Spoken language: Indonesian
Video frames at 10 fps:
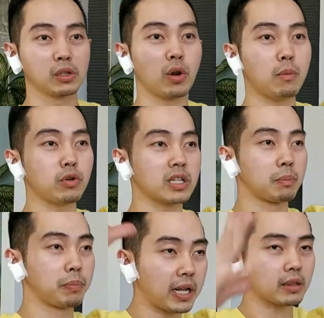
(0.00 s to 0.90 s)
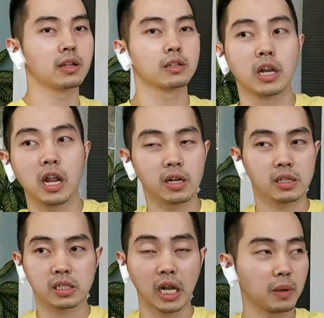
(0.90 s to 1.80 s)
itu lampunya jebret.
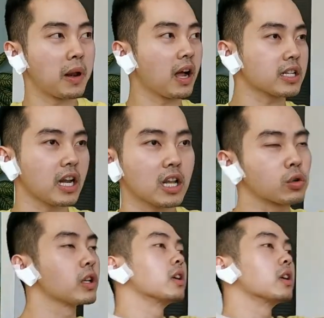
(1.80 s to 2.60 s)
Dari belakang saya langsung